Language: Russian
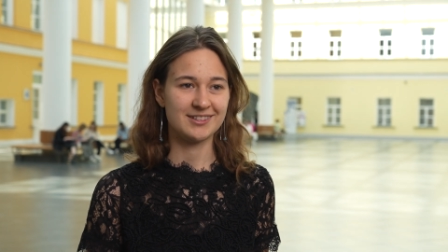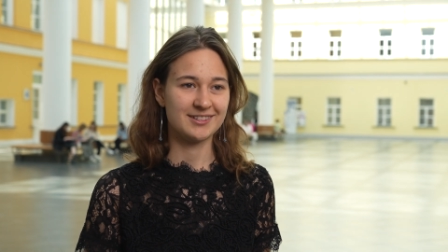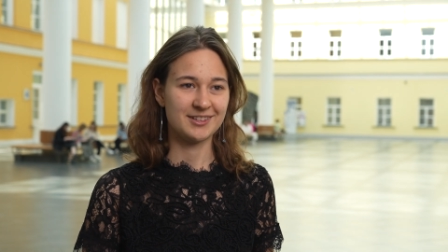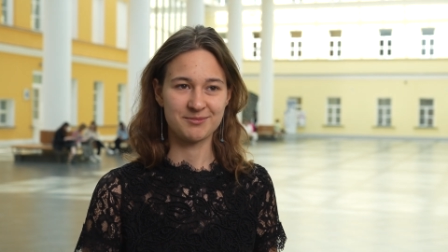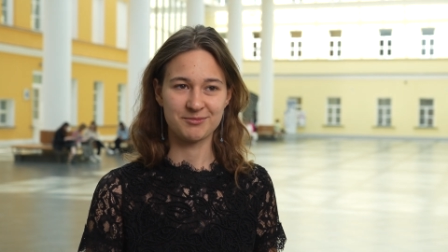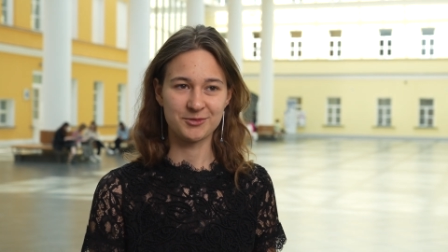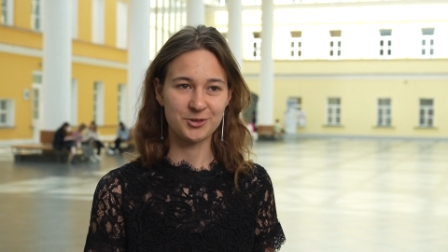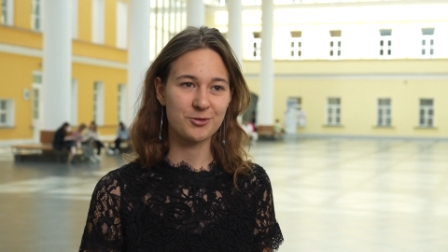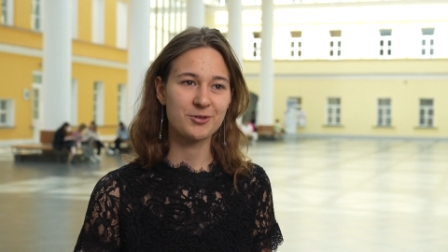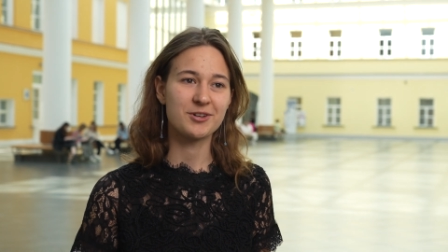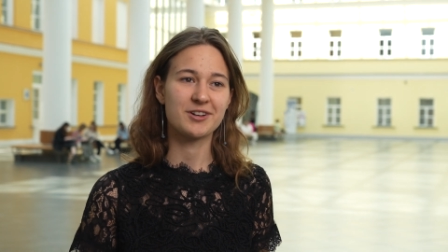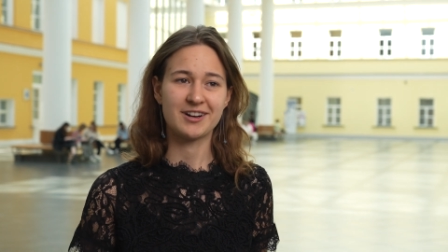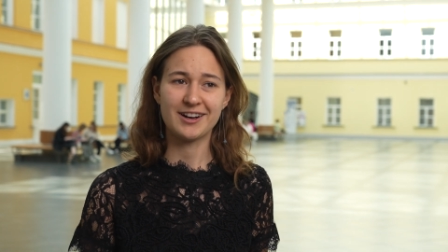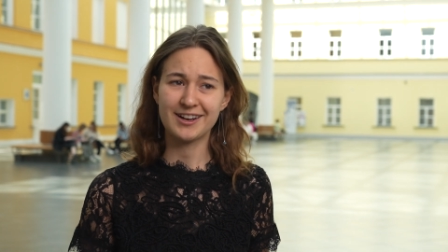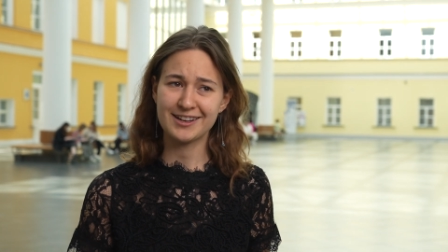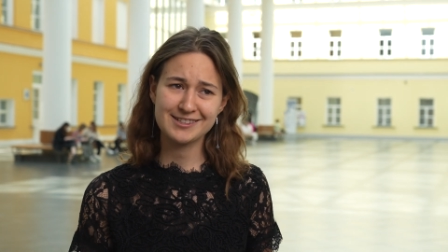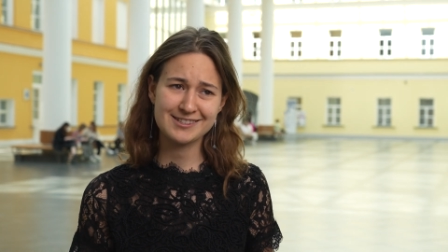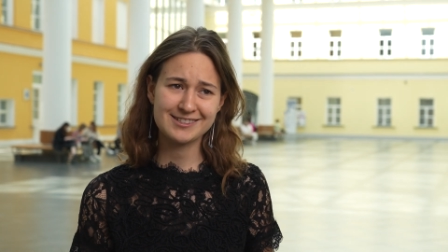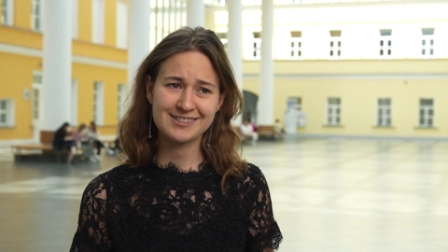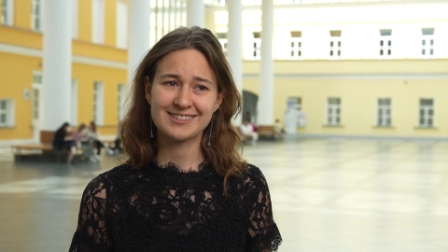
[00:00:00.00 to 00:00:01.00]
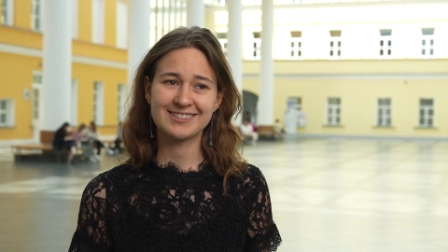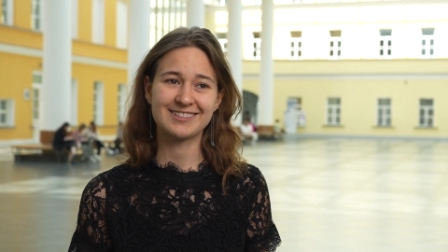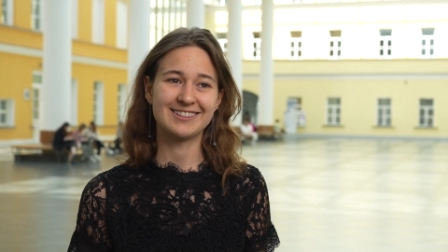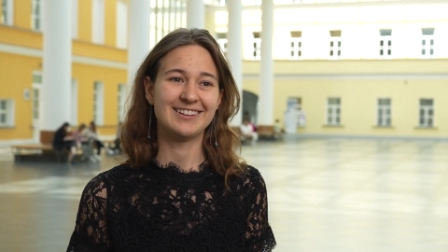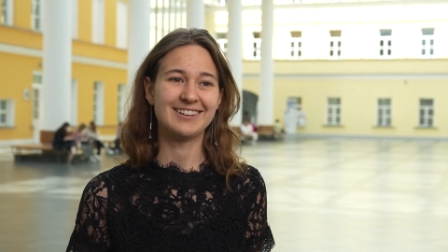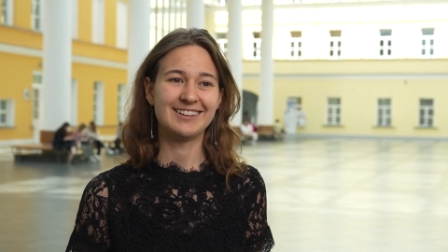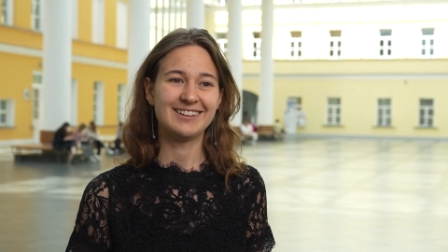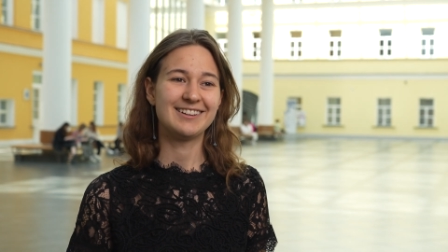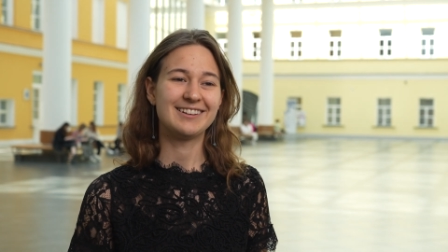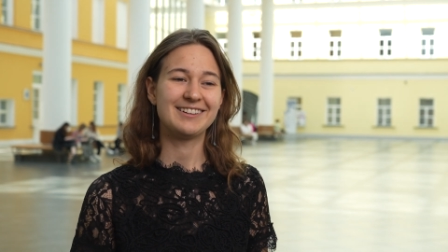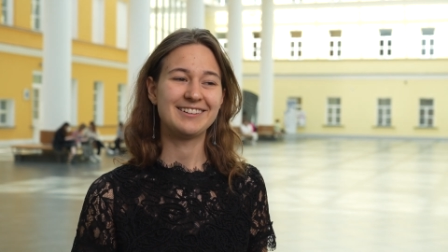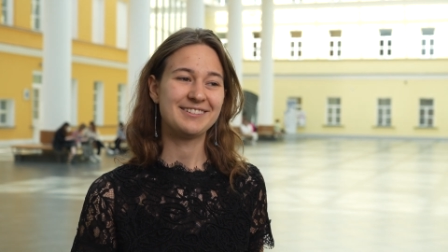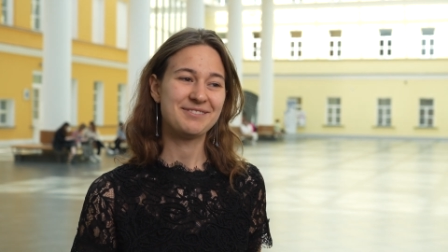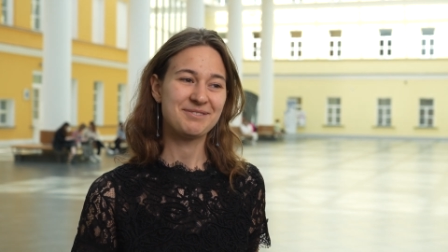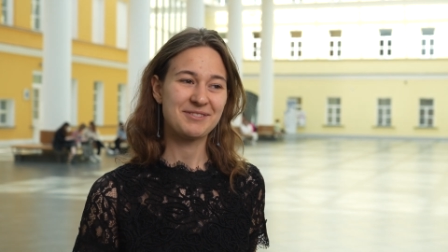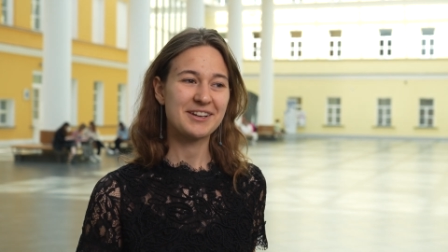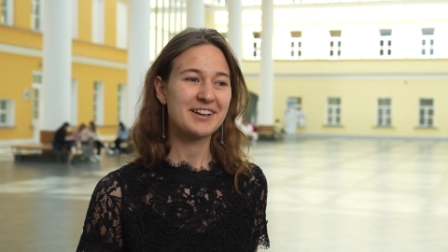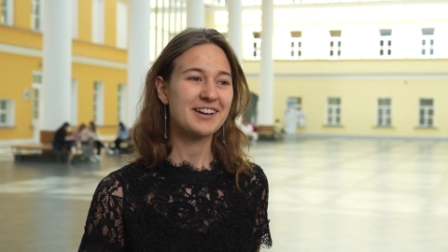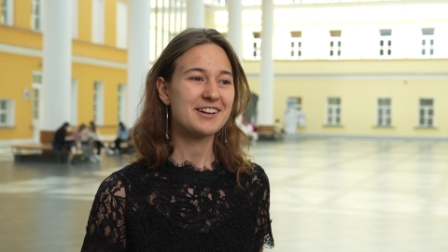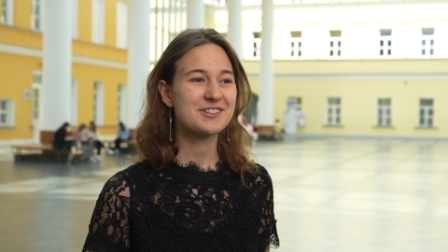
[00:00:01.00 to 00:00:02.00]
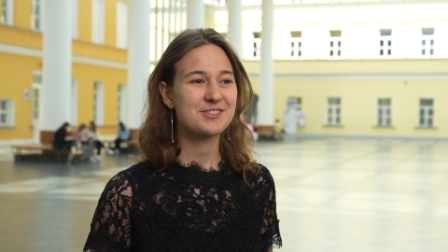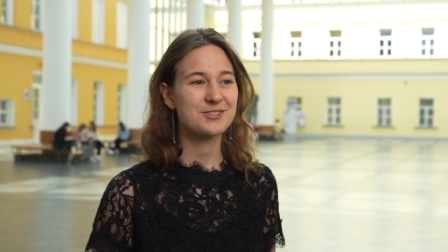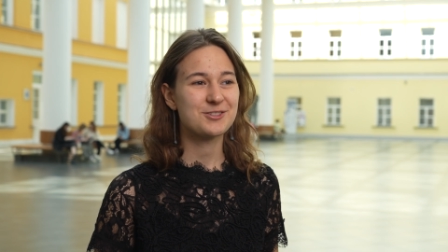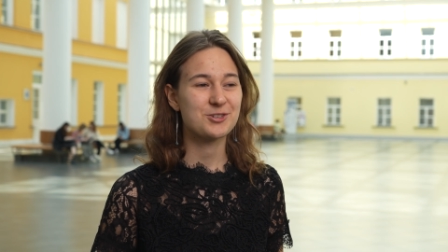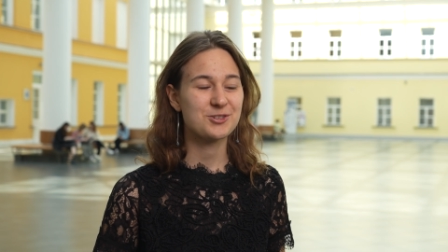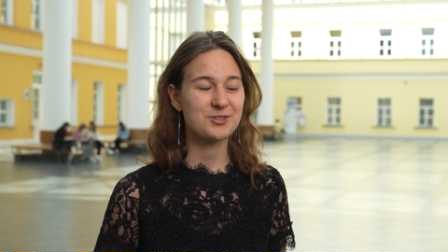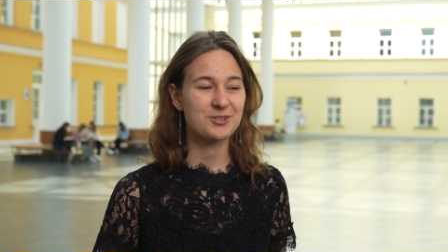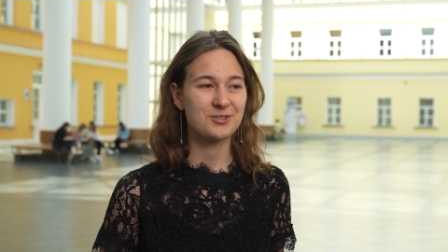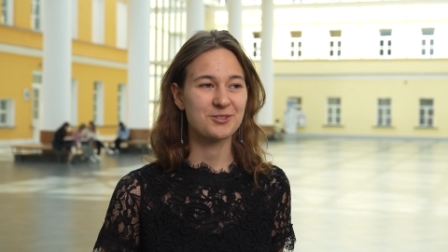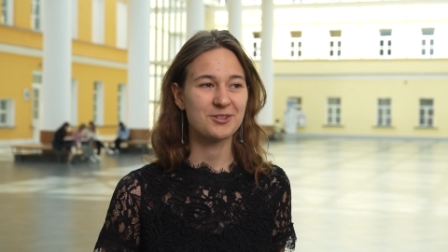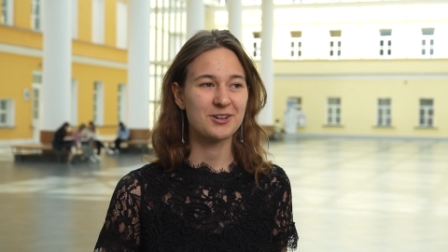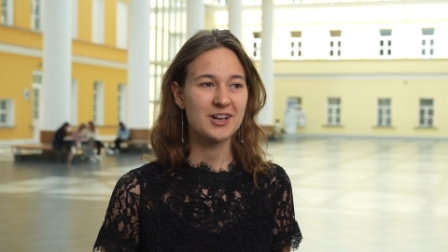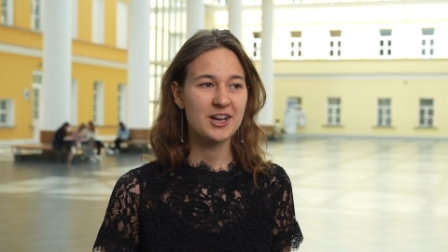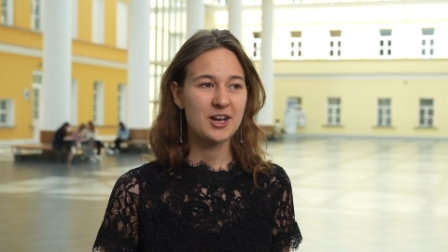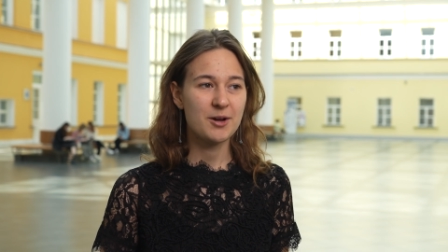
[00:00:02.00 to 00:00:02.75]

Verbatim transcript: и там много раз. Э, мне кажется, что